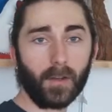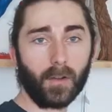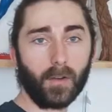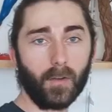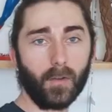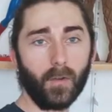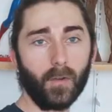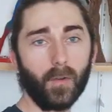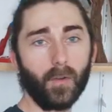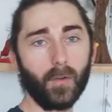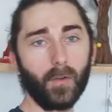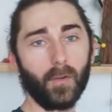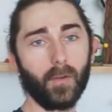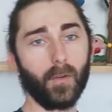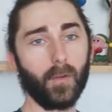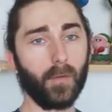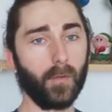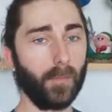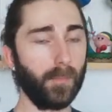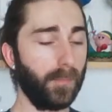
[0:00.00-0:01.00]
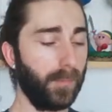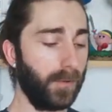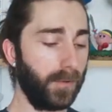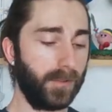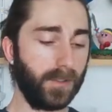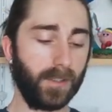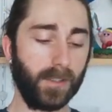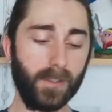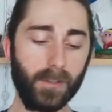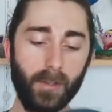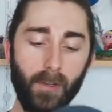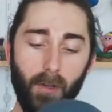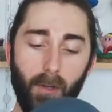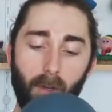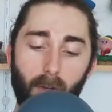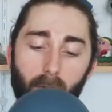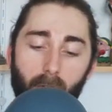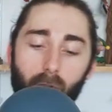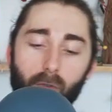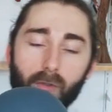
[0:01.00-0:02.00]
le petit
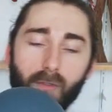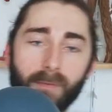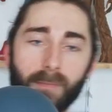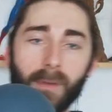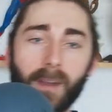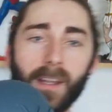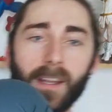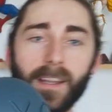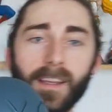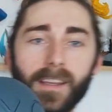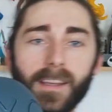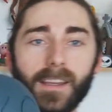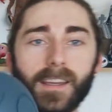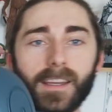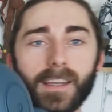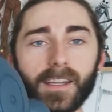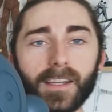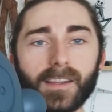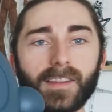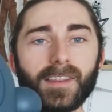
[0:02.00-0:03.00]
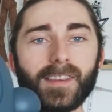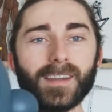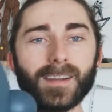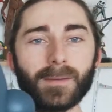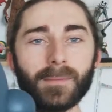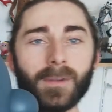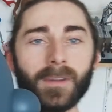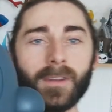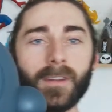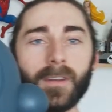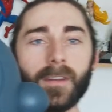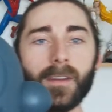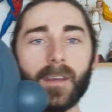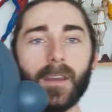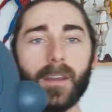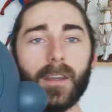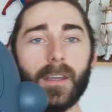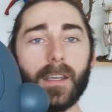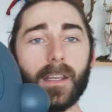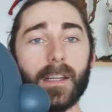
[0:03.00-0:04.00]
euh, smiley est terminé.
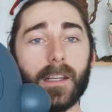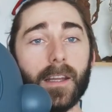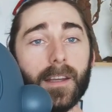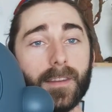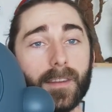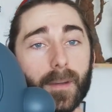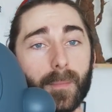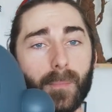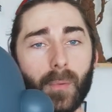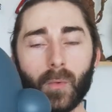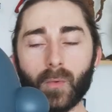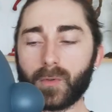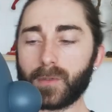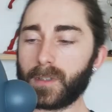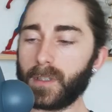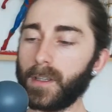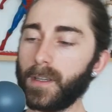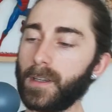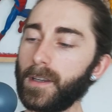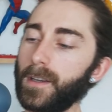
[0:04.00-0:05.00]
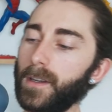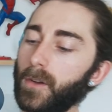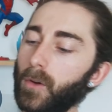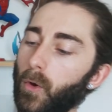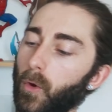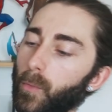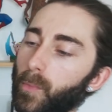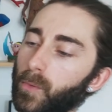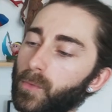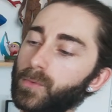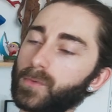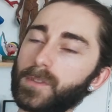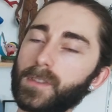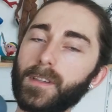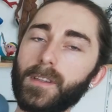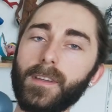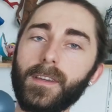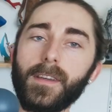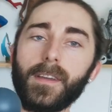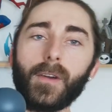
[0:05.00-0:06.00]
Il a été poncé et
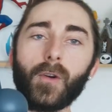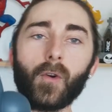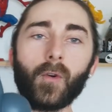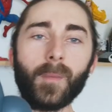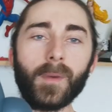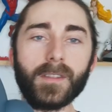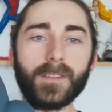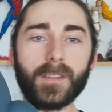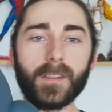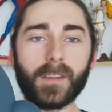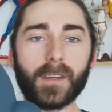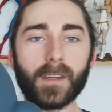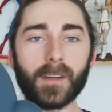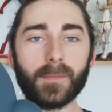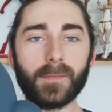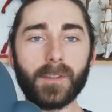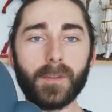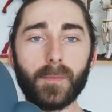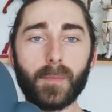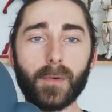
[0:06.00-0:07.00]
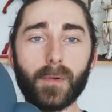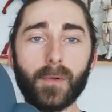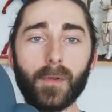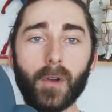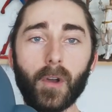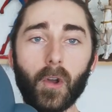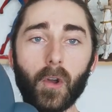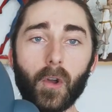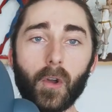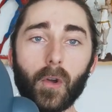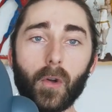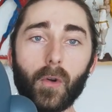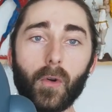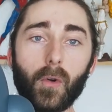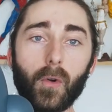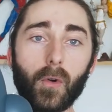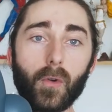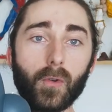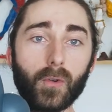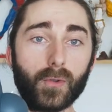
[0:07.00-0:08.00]
reponcé et remastiqué un petit peu.
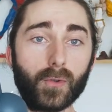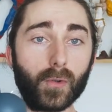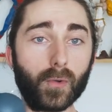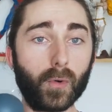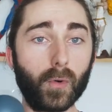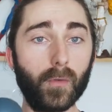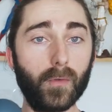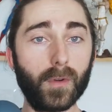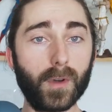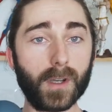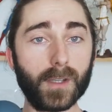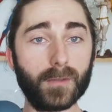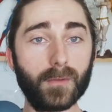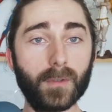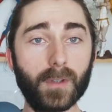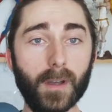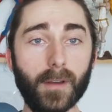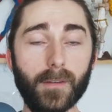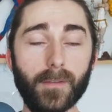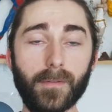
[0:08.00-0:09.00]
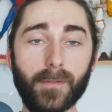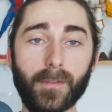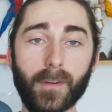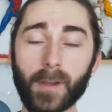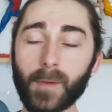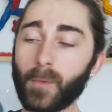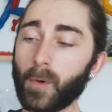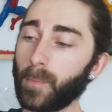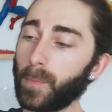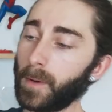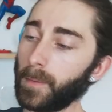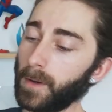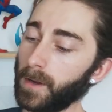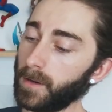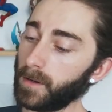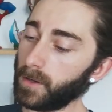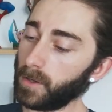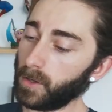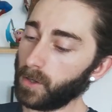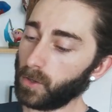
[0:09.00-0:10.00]
Euh, je trouve le résultat vraiment pas
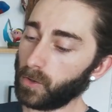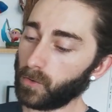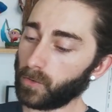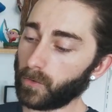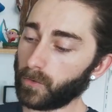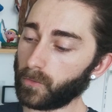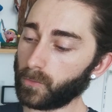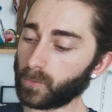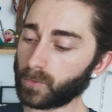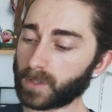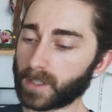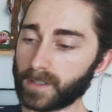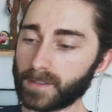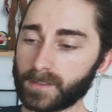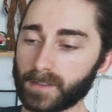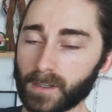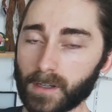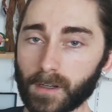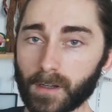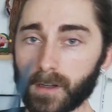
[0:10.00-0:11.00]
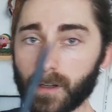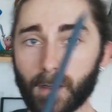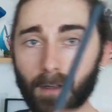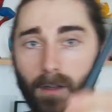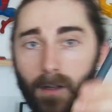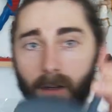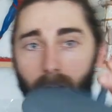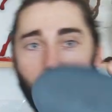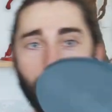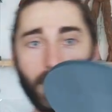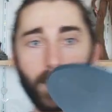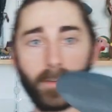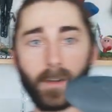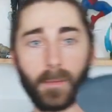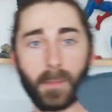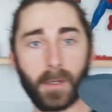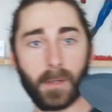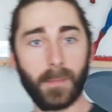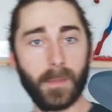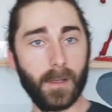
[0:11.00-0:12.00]
mal. Je vais vous montrer ça. Là, j'avais
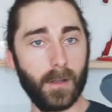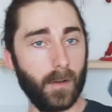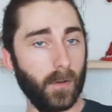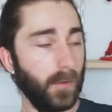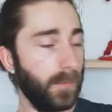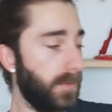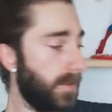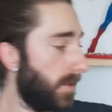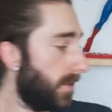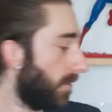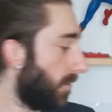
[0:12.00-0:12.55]
imprimé le petit